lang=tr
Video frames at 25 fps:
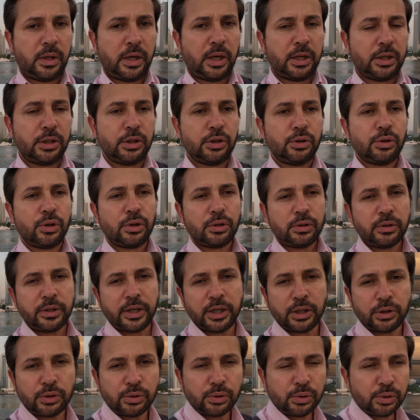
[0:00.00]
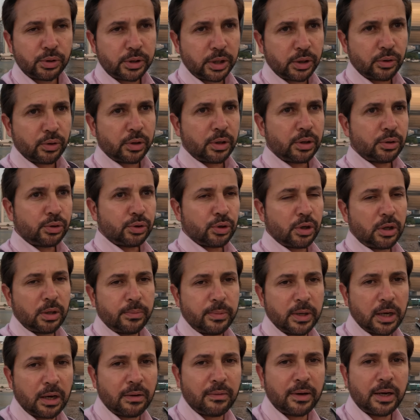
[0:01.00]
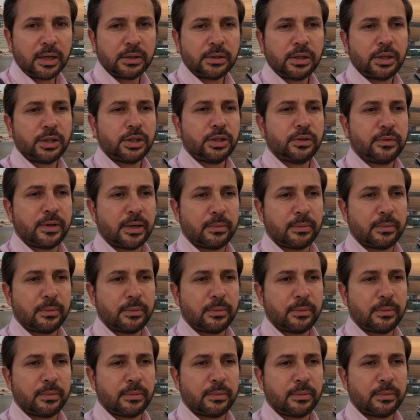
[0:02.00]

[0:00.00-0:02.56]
Action 4'ün Action 3'e göre şöyle bir avantajı